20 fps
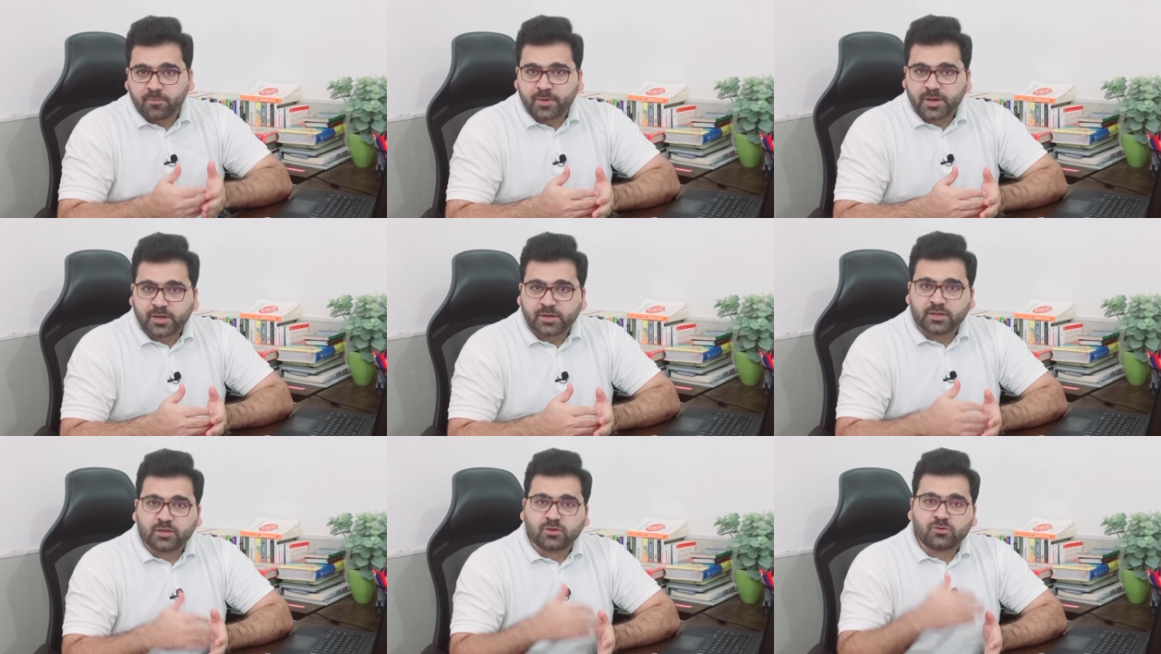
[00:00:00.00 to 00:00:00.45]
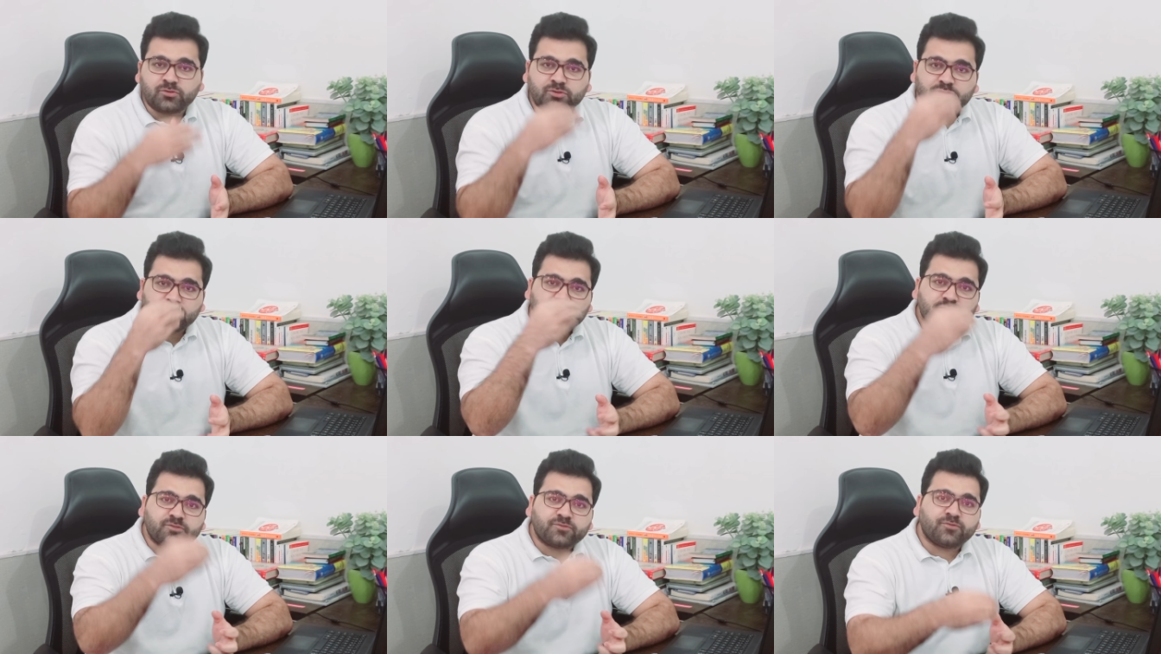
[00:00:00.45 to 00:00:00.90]
बैठे हैं और
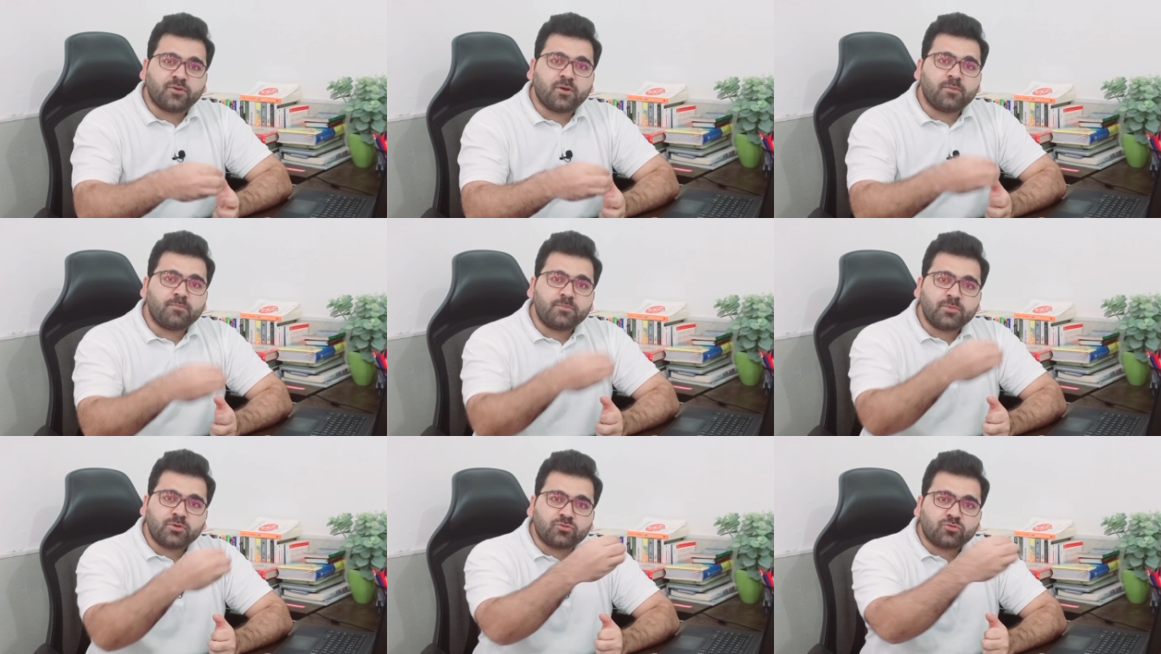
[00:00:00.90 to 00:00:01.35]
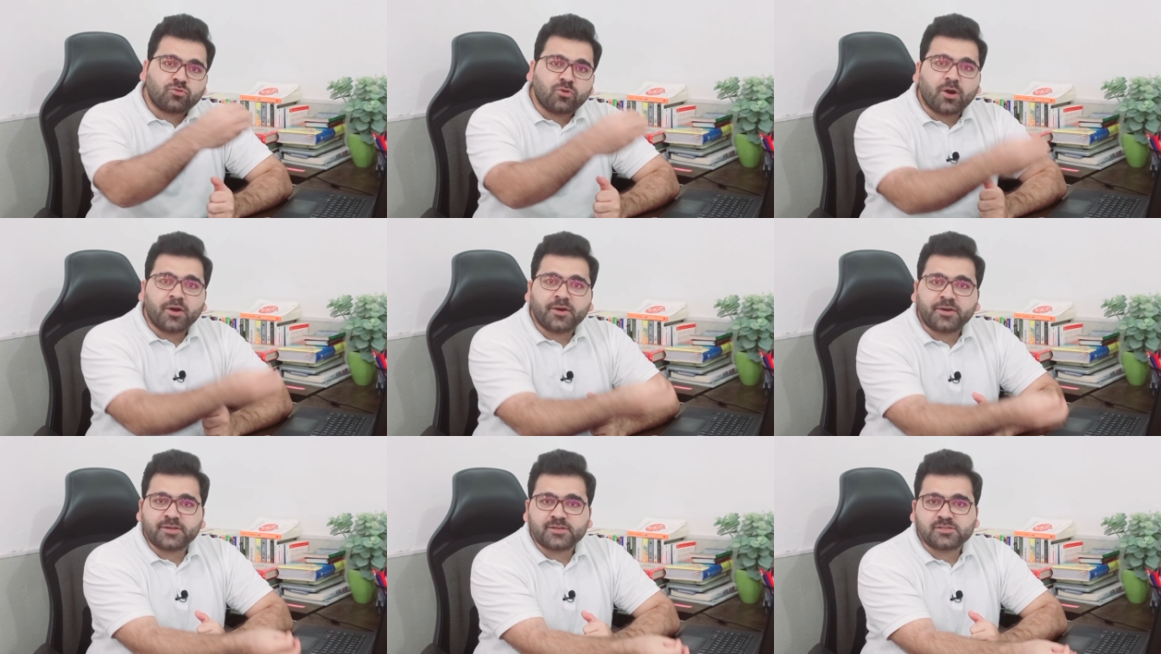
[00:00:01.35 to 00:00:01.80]
जिस फर्म में उनको
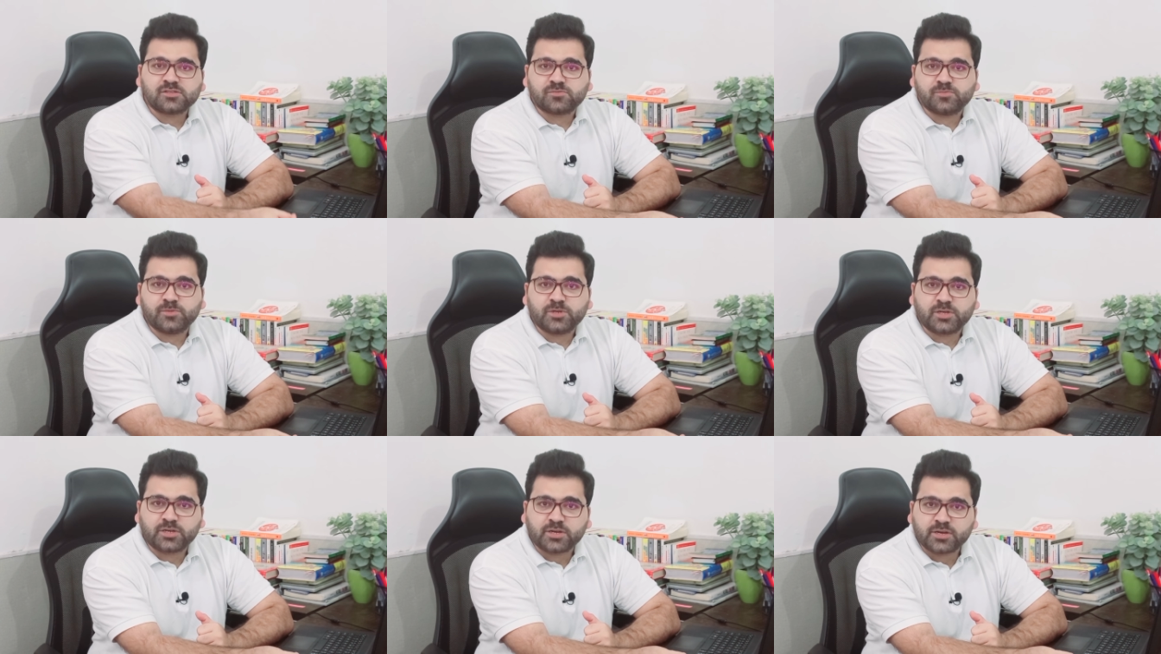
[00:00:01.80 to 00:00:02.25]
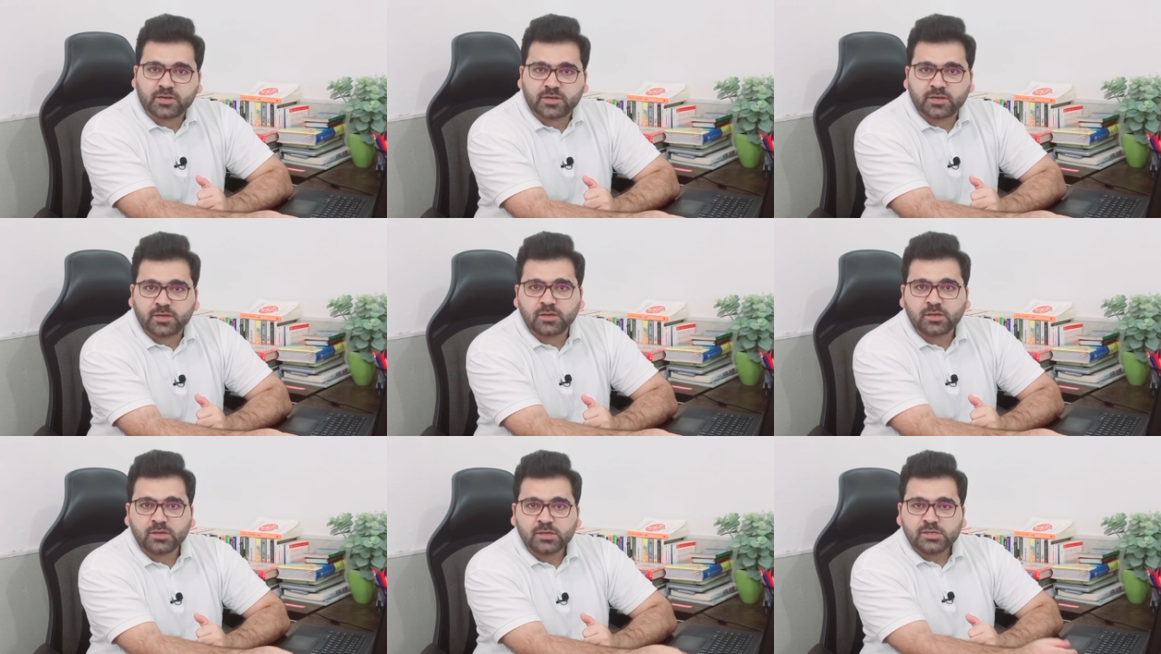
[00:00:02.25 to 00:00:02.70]
आर्टिकल्स मिल रहे
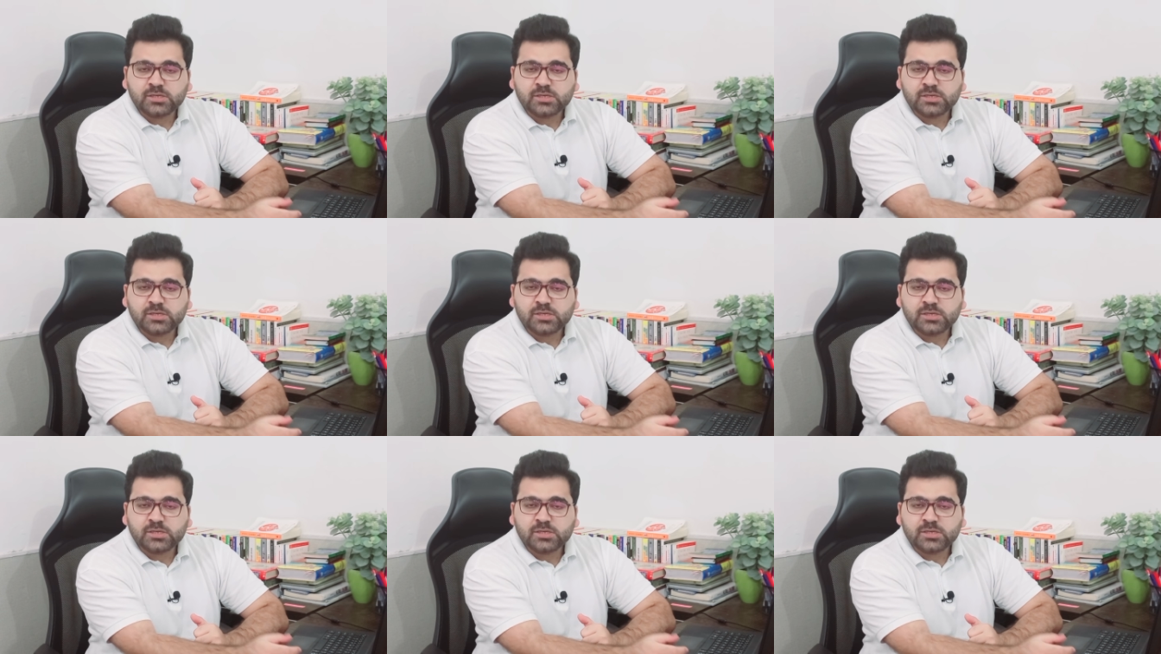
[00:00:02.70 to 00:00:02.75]
हैं